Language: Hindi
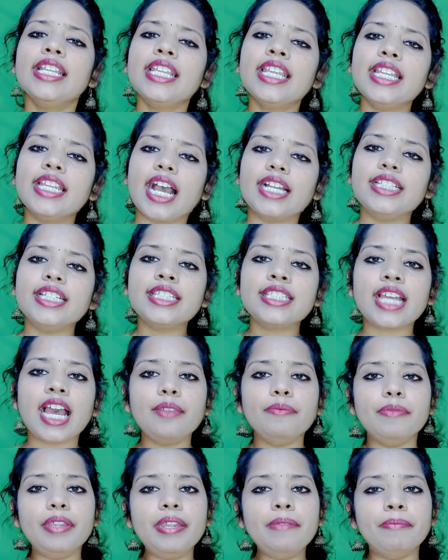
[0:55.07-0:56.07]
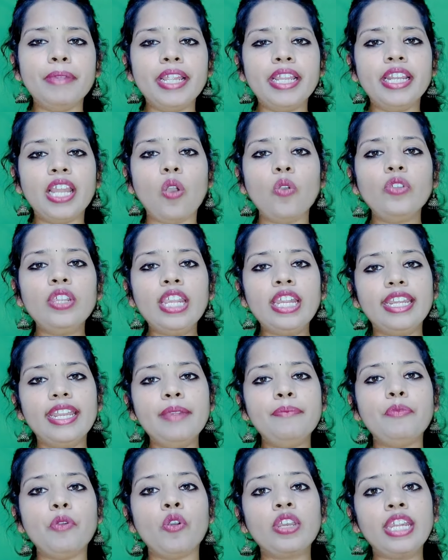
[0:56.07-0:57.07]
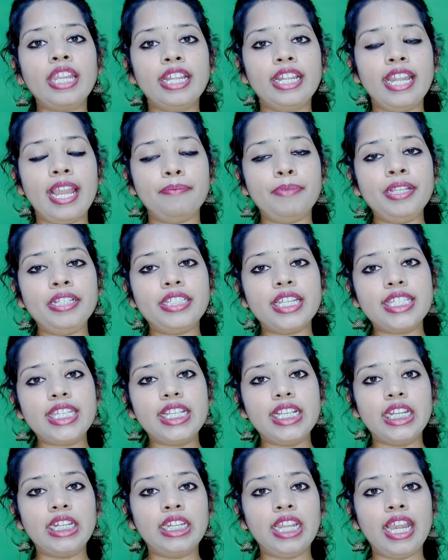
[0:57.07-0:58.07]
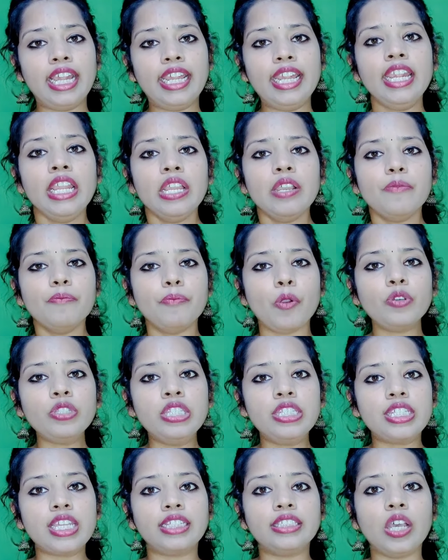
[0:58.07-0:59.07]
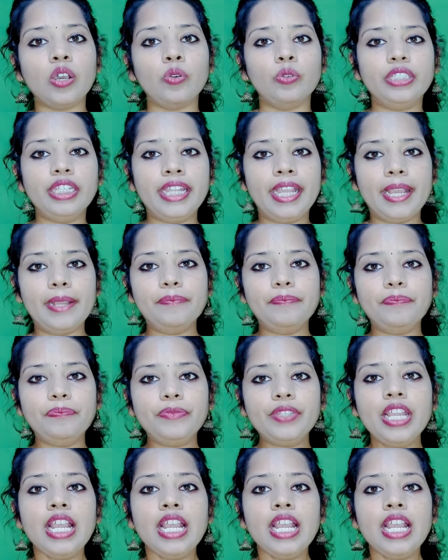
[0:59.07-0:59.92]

कि राजस्थान में महिलाओं के रेप और किडनैपिंग जैसी घटनाएं बहुत ज़्यादा होती हैं